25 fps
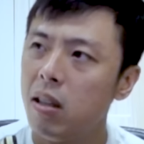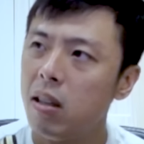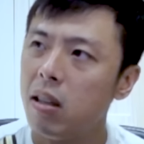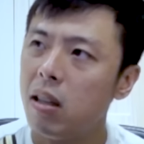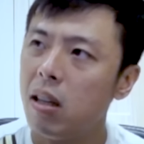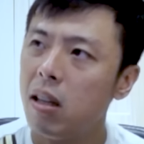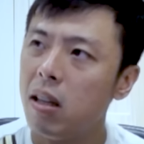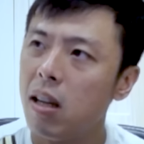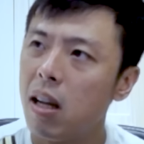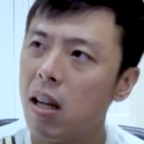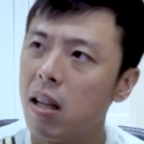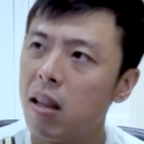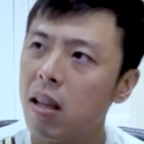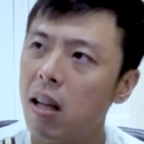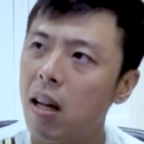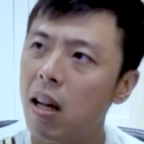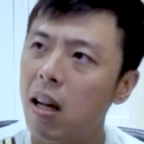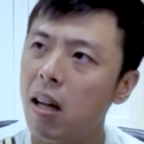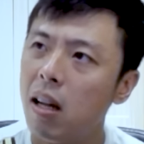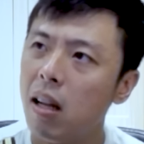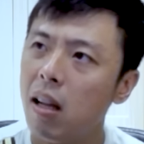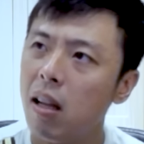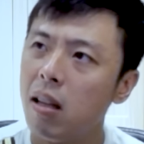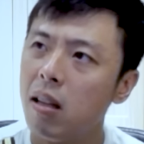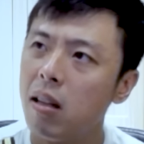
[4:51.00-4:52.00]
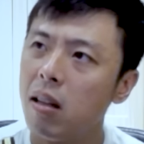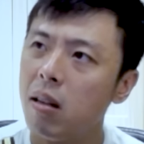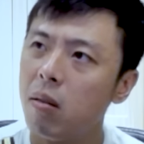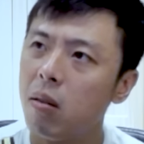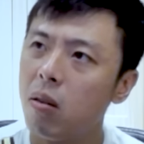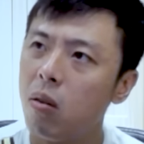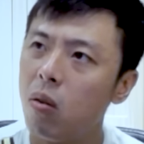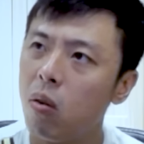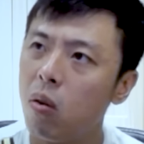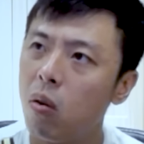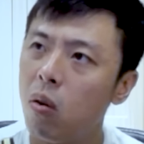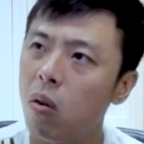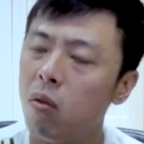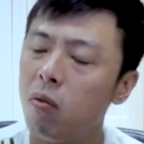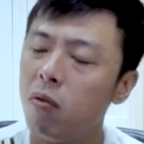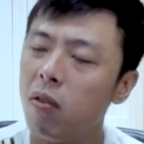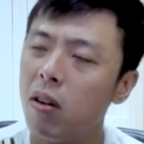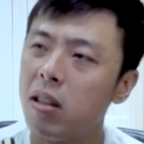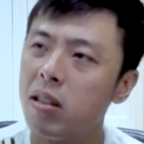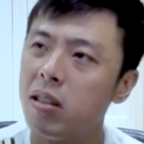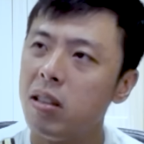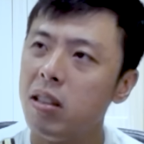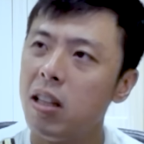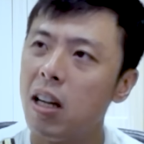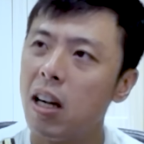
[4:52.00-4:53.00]
ternyata
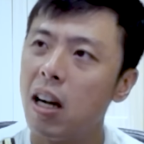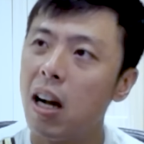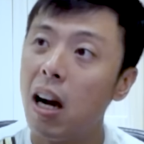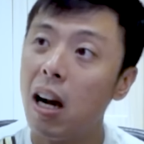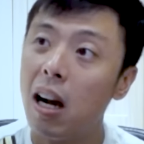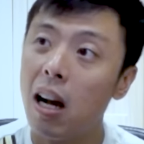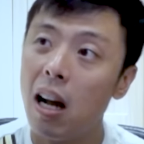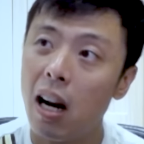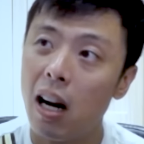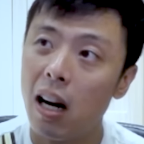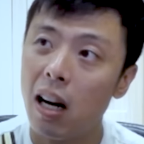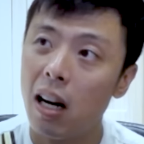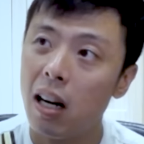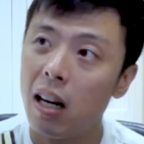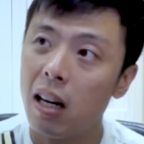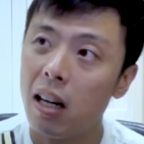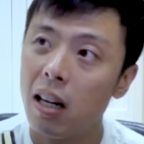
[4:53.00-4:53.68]
konversinya gagal